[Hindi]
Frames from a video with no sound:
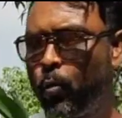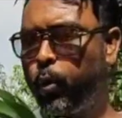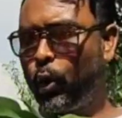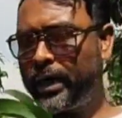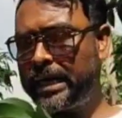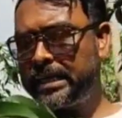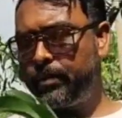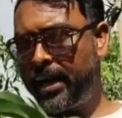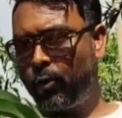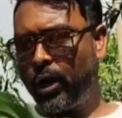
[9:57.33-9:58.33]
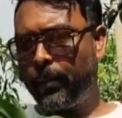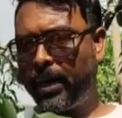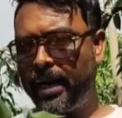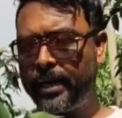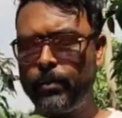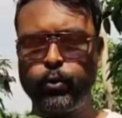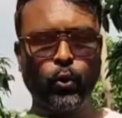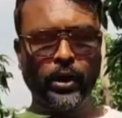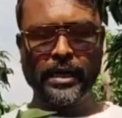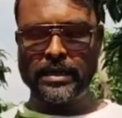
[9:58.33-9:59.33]
फोर के जी मैंगो का प्लांट है
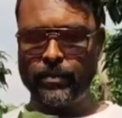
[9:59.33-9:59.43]
फोर के जी